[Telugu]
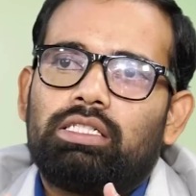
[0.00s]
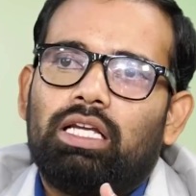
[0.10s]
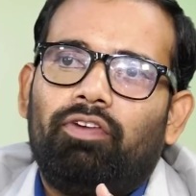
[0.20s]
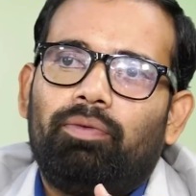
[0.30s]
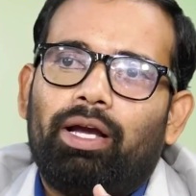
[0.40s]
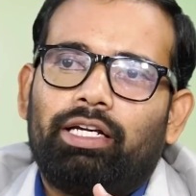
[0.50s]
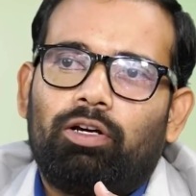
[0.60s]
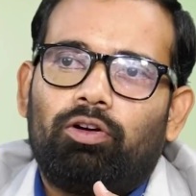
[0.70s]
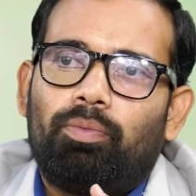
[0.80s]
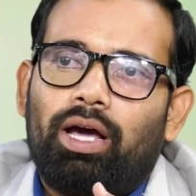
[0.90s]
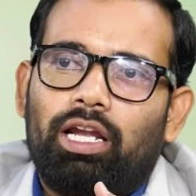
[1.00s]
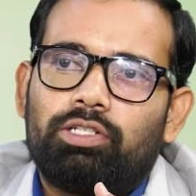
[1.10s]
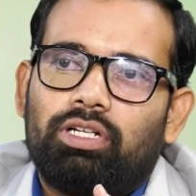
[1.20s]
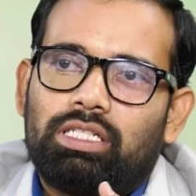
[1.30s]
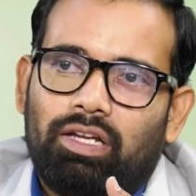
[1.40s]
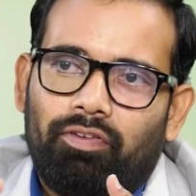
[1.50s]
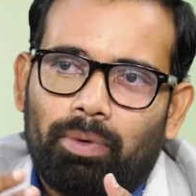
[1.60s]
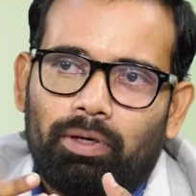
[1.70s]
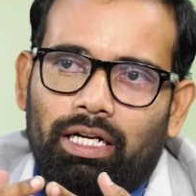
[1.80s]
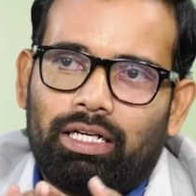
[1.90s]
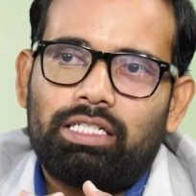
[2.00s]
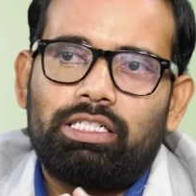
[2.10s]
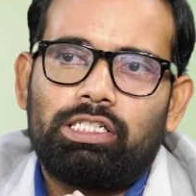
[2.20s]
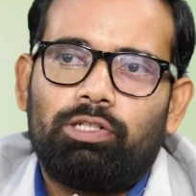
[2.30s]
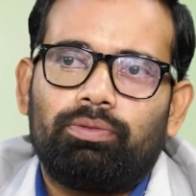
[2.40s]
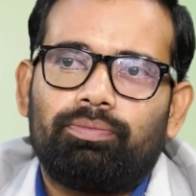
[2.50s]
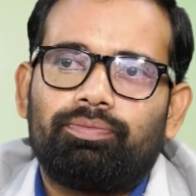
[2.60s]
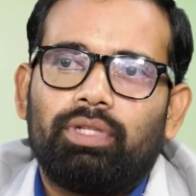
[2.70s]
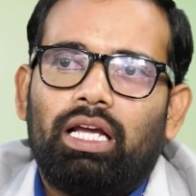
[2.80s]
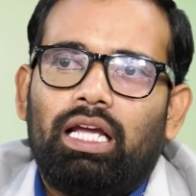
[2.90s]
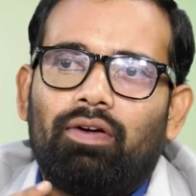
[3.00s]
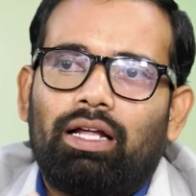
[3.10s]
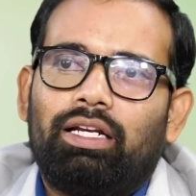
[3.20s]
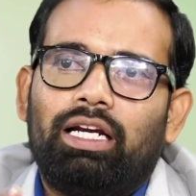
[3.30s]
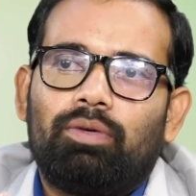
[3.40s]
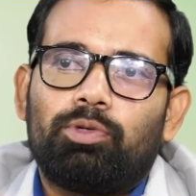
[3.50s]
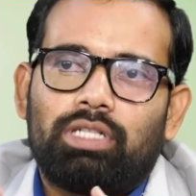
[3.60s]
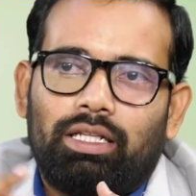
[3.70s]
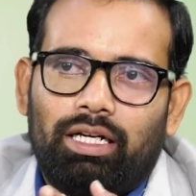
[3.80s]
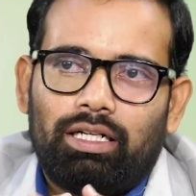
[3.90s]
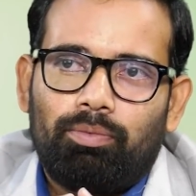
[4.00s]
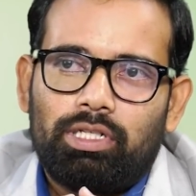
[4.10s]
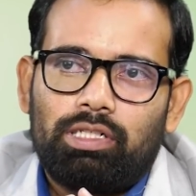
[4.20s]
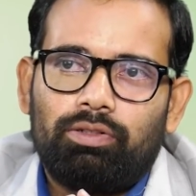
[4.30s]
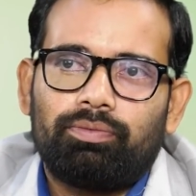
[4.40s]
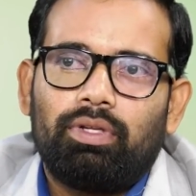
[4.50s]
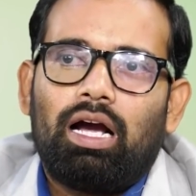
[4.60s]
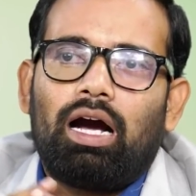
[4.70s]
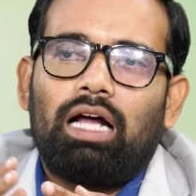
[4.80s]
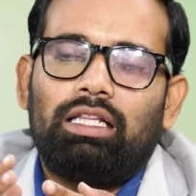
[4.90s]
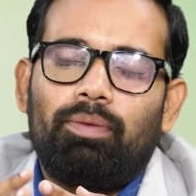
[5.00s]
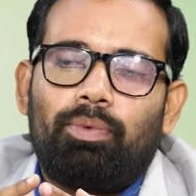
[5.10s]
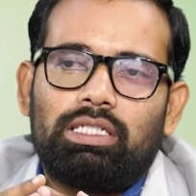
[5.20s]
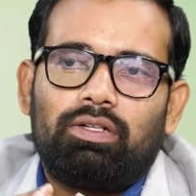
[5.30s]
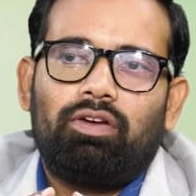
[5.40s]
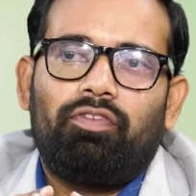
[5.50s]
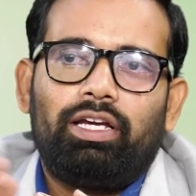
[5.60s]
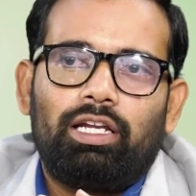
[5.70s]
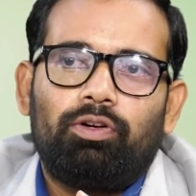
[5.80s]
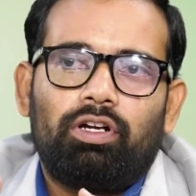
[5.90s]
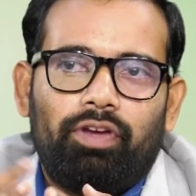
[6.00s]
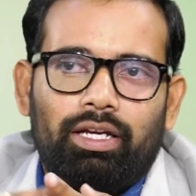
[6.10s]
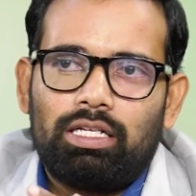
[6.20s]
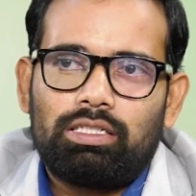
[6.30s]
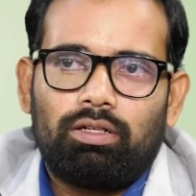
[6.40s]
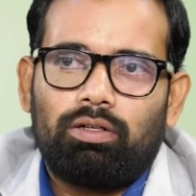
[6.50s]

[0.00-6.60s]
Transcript: సేవింగ్ బ్యాంక్ అకౌంట్లో బ్యాలెన్స్ ఉంటే సేవింగ్ బ్యాంక్ ఇంట్రెస్ట్ రిసీవ్డ్ ఏమైనా అదర్ ఇన్కమ్ వస్తే అదర్ ఇన్కమ్ రిసీవ్డ్ అదే పర్సన్ ఏమైనా వెహికల్ కొంటే వెహికల్స్